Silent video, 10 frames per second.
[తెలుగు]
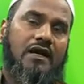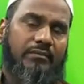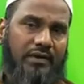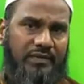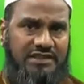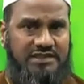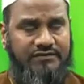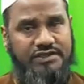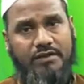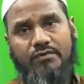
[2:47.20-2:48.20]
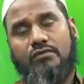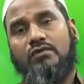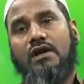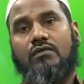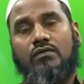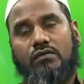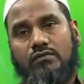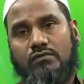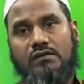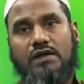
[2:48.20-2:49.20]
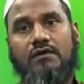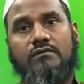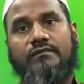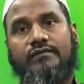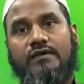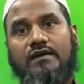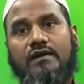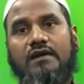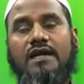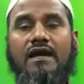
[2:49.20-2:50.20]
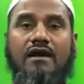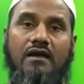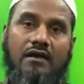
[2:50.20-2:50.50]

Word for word: నా ప్రపంచ విషయంలో కూడా కోరుకుంటున్నాను నా